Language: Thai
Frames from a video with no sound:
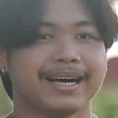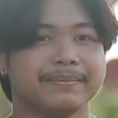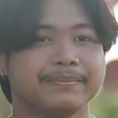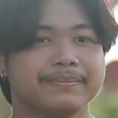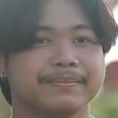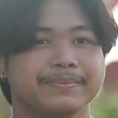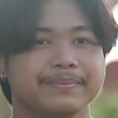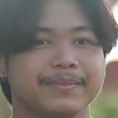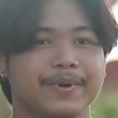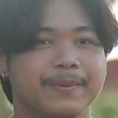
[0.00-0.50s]
ครับ
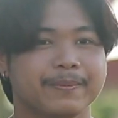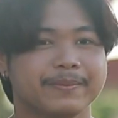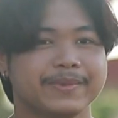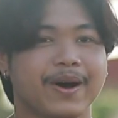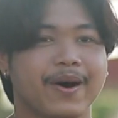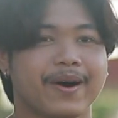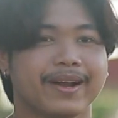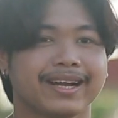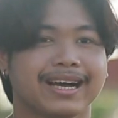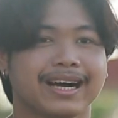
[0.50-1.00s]
ผม
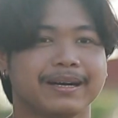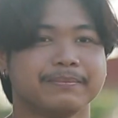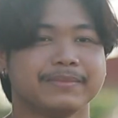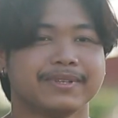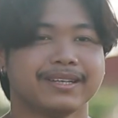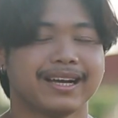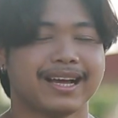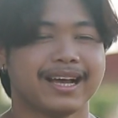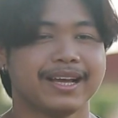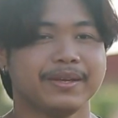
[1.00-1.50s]
ดอนครับ
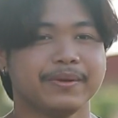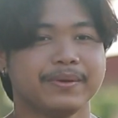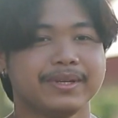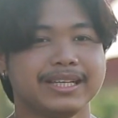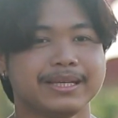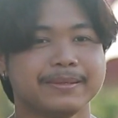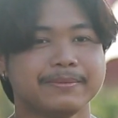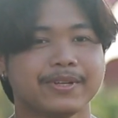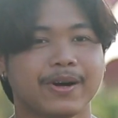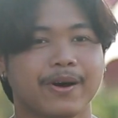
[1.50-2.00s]
อายุ
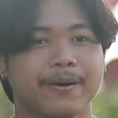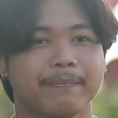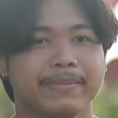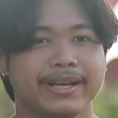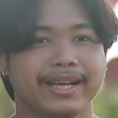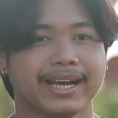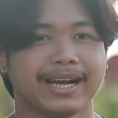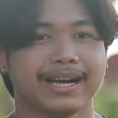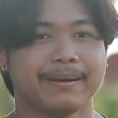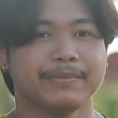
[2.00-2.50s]
22
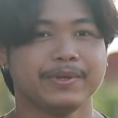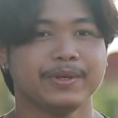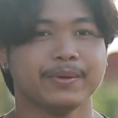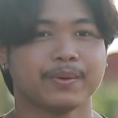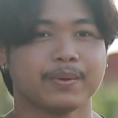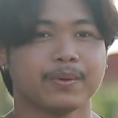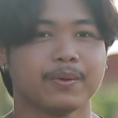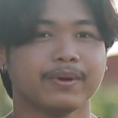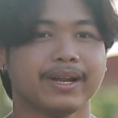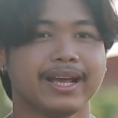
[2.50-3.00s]
ปีครับ อ
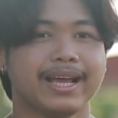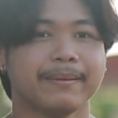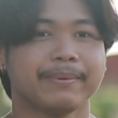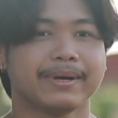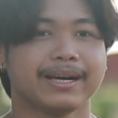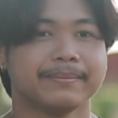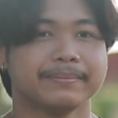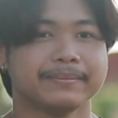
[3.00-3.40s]
ยู่กรุงเทพค